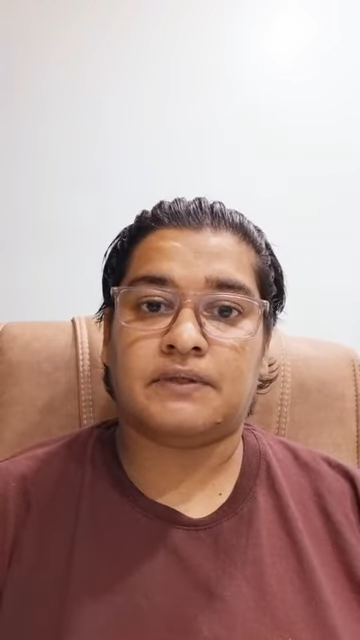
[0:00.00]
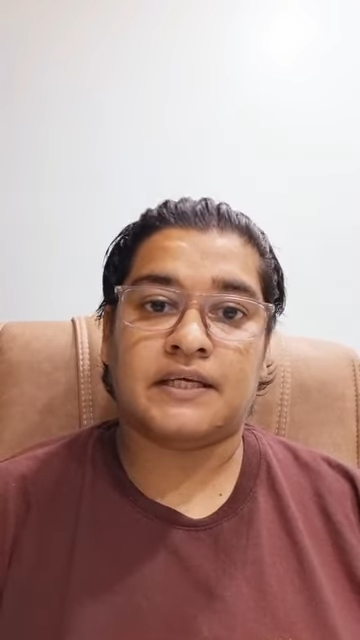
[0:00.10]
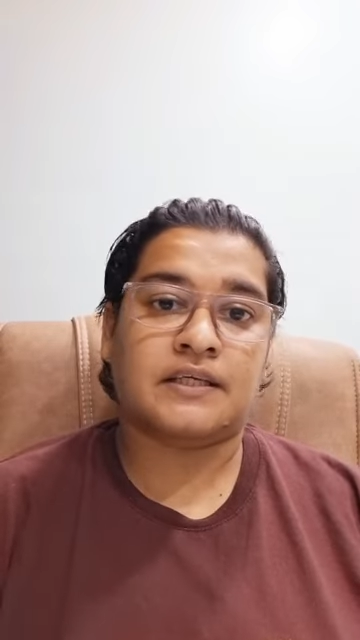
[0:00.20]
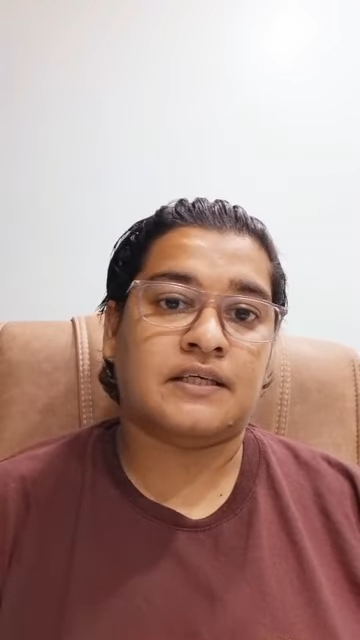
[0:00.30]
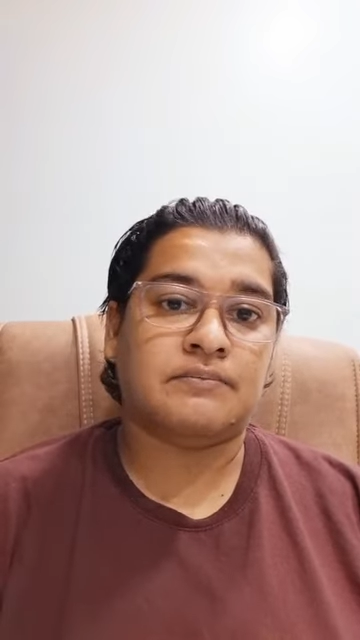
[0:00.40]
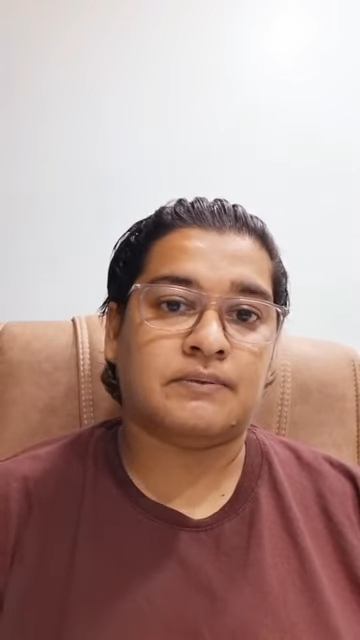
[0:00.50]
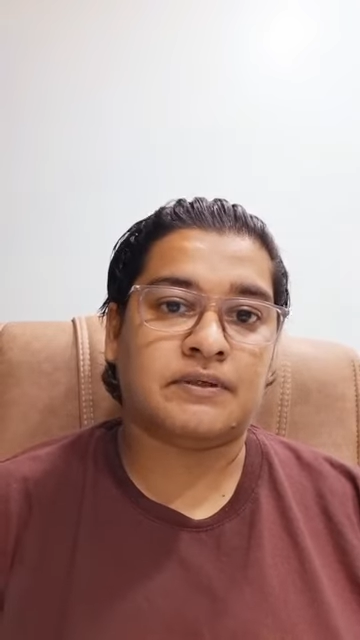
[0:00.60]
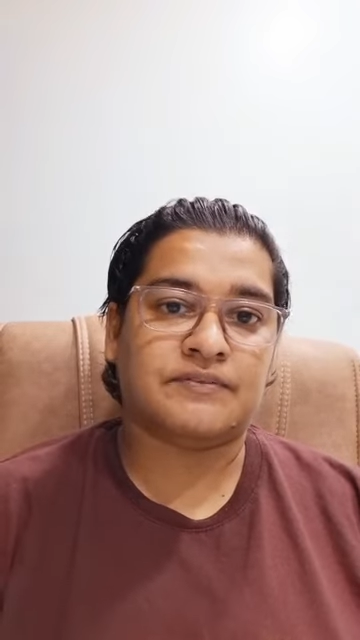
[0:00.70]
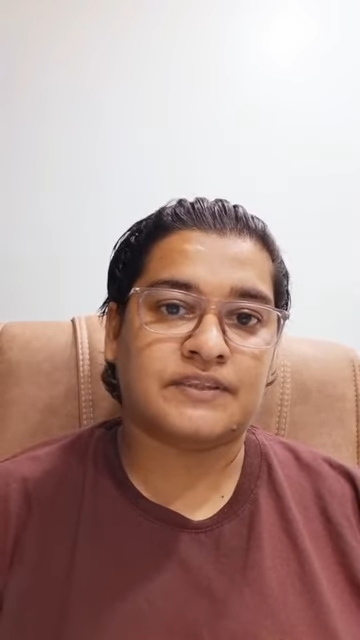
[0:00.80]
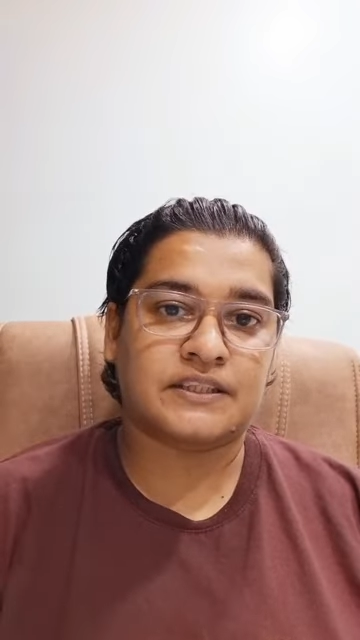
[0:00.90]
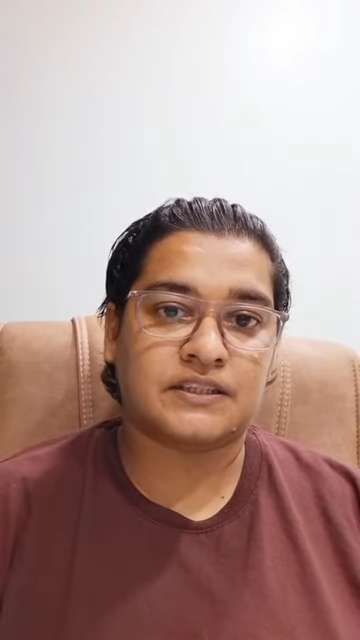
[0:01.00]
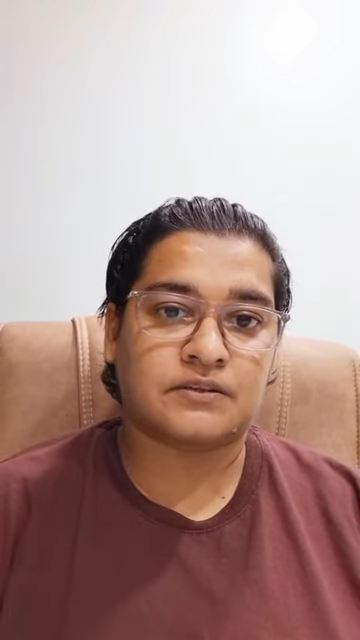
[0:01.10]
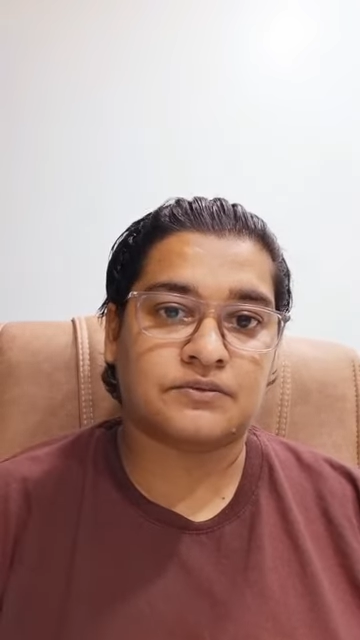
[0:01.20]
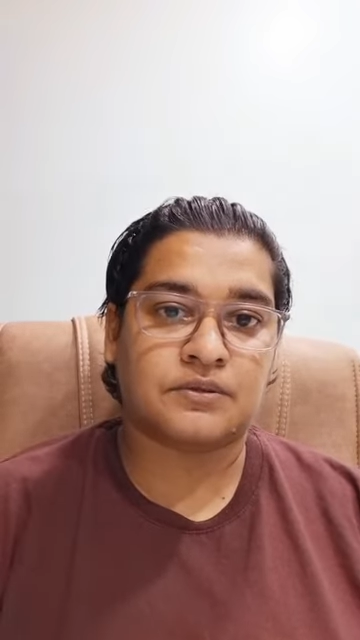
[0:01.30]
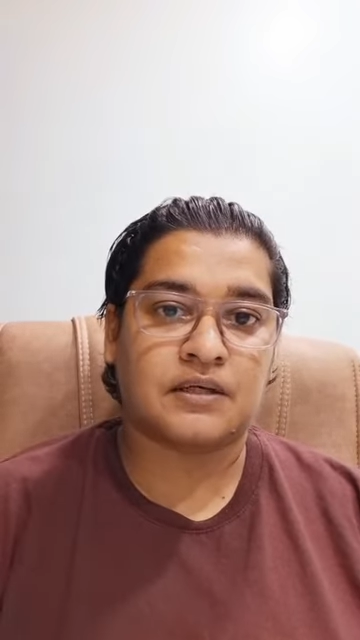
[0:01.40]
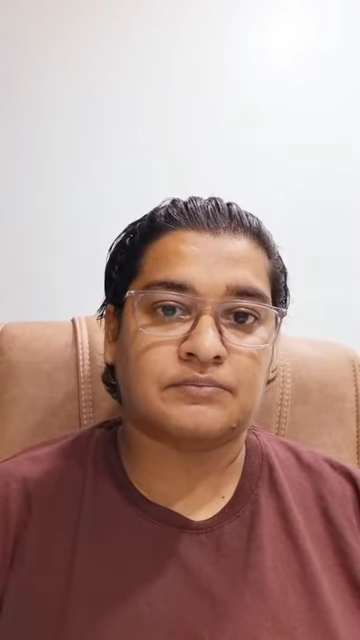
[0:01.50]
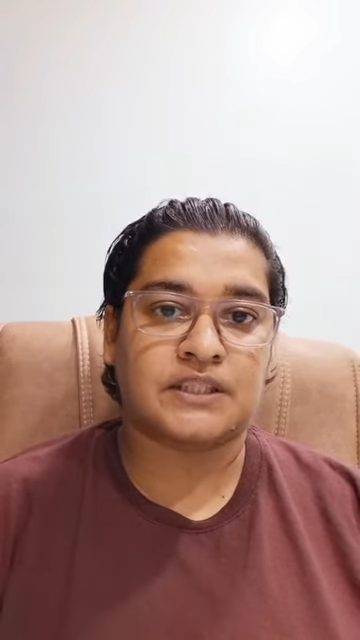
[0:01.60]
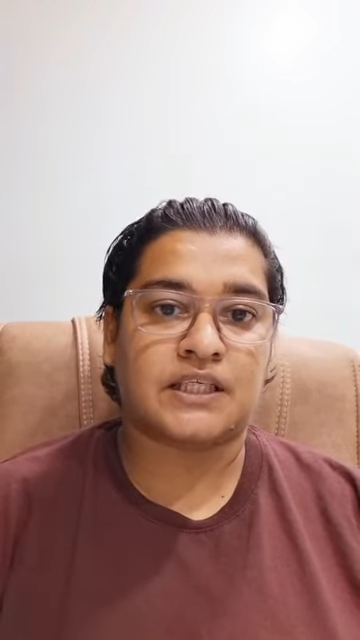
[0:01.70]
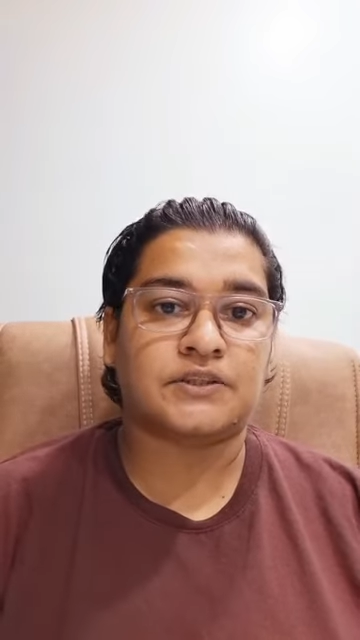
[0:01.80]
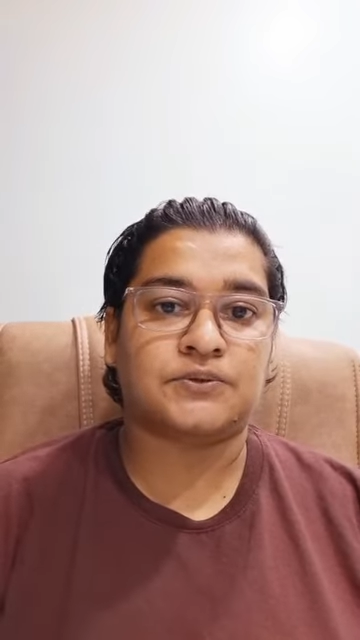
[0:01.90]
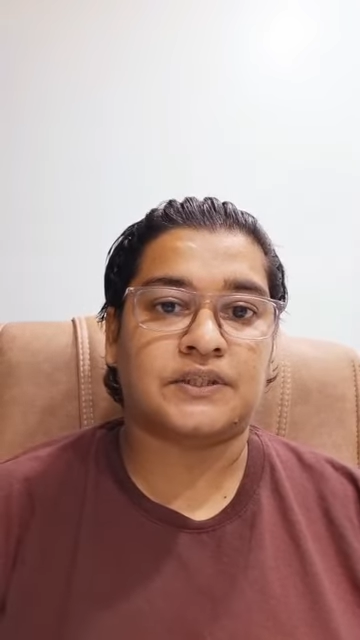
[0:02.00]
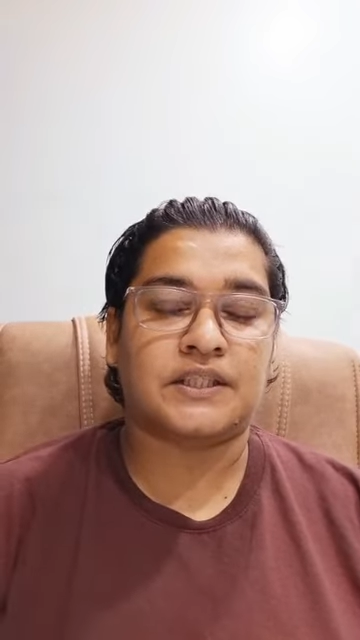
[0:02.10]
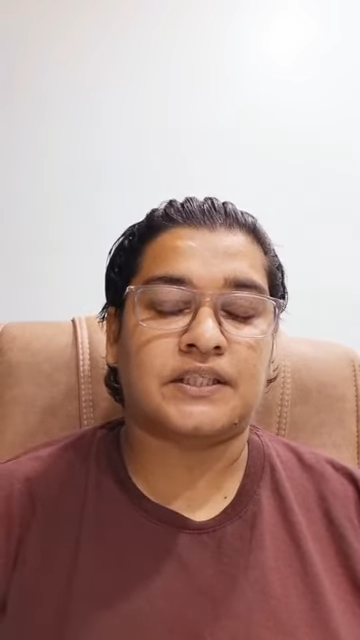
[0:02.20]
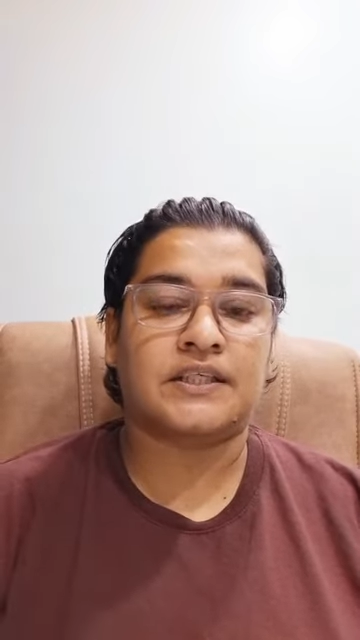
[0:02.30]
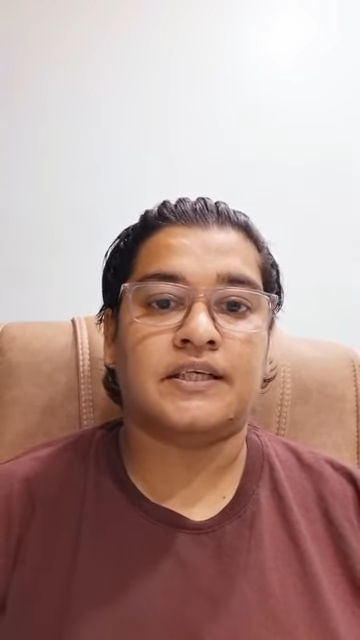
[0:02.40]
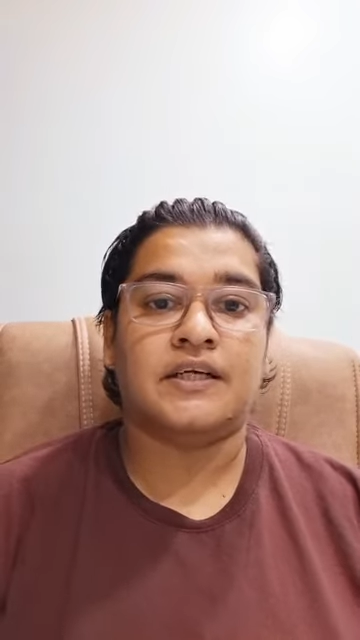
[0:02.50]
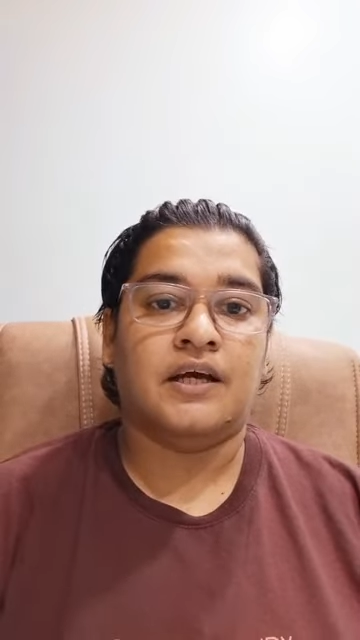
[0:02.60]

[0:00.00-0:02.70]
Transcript: एक ही बबल फेज के थ्रू हम जा चुके हैं